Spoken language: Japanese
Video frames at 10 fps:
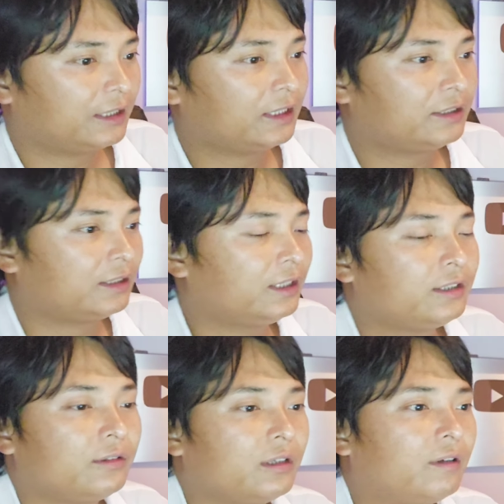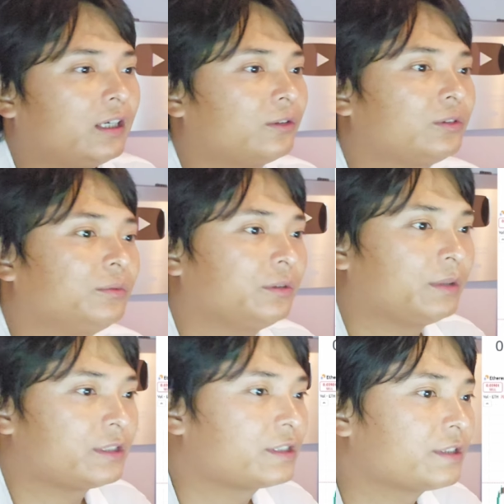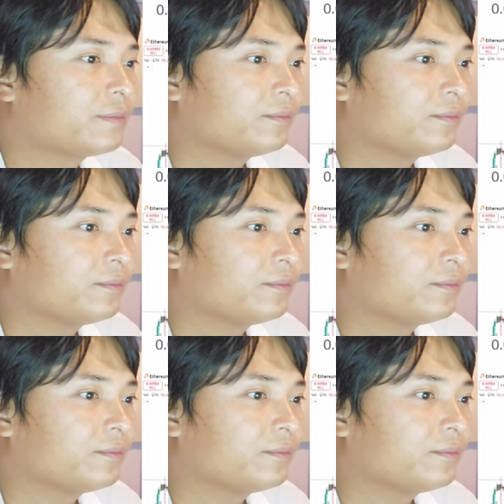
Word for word: れてきてないっていうのがわかると思います。